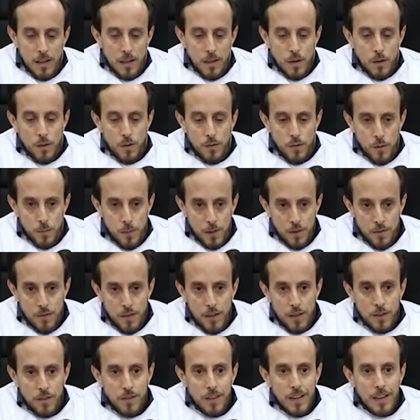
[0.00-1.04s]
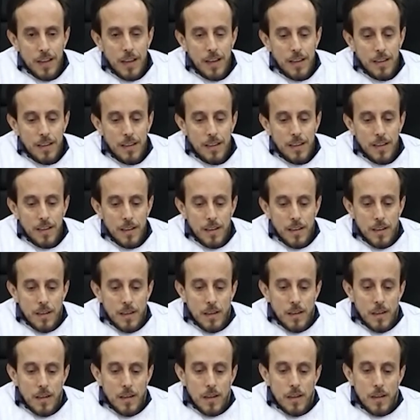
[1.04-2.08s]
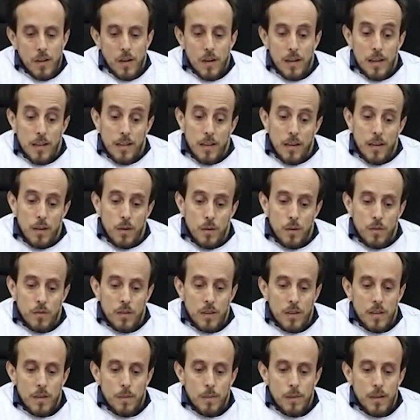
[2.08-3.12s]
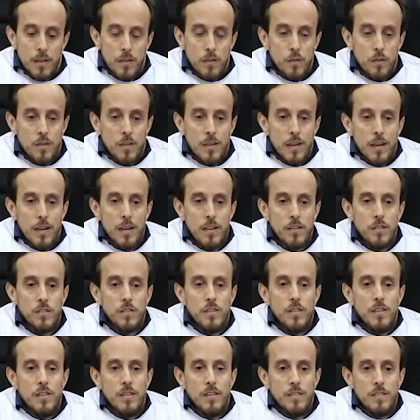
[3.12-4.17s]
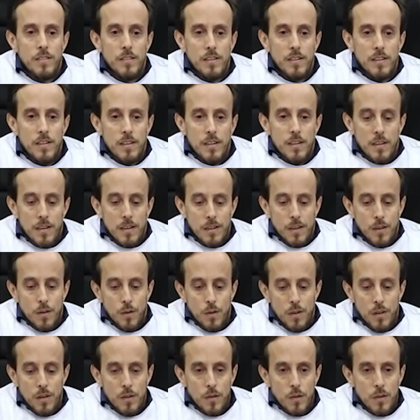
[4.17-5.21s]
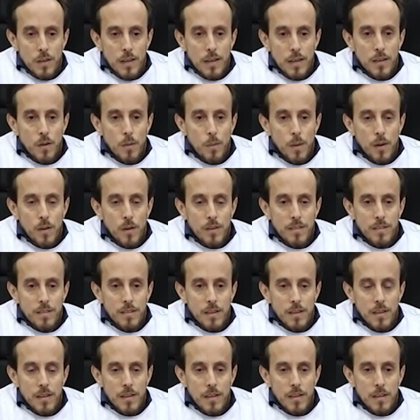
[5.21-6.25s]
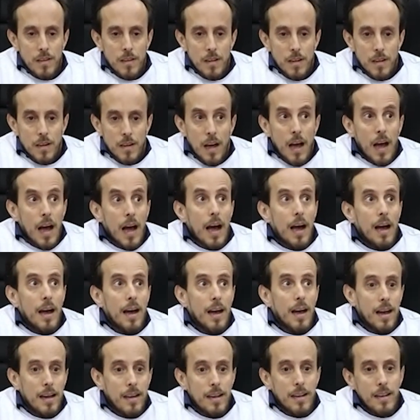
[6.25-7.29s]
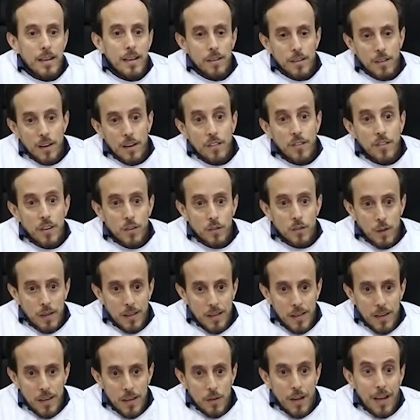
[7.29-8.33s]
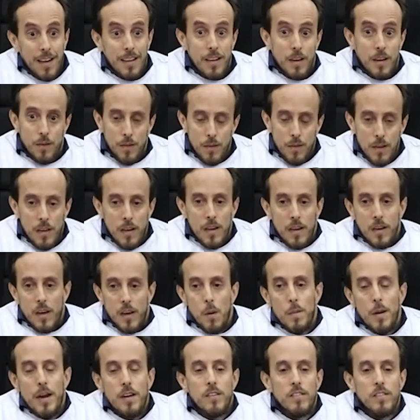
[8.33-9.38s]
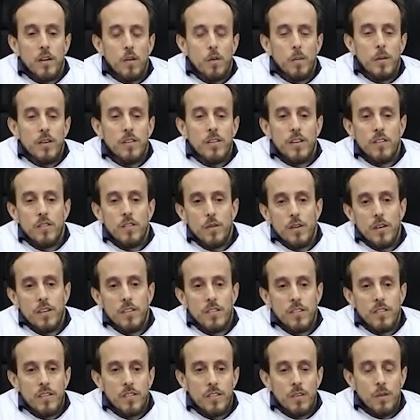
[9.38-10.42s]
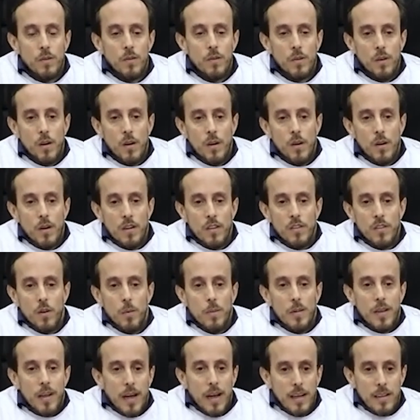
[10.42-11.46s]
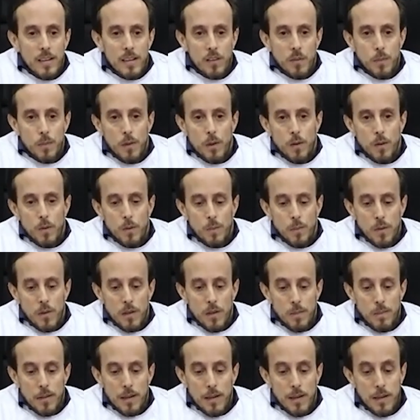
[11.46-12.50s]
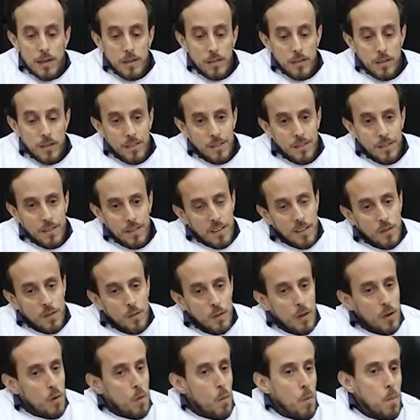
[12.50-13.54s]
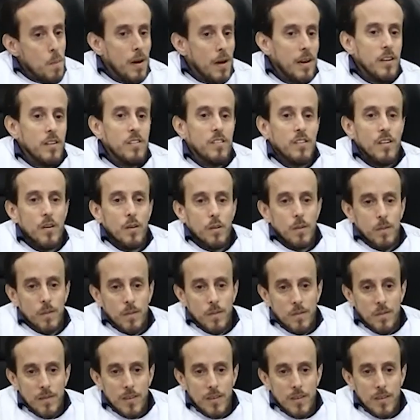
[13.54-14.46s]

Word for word: eu ouvi o prefeito falar que, olha, não, isso aqui é uma questão de narrativa, que o Rio não está tão mal assim. Ah, ele, ele fez um adendo, ah, não, realmente tem algumas regiões que estão dominadas pelo poder paralelo. Gente, não é uma região,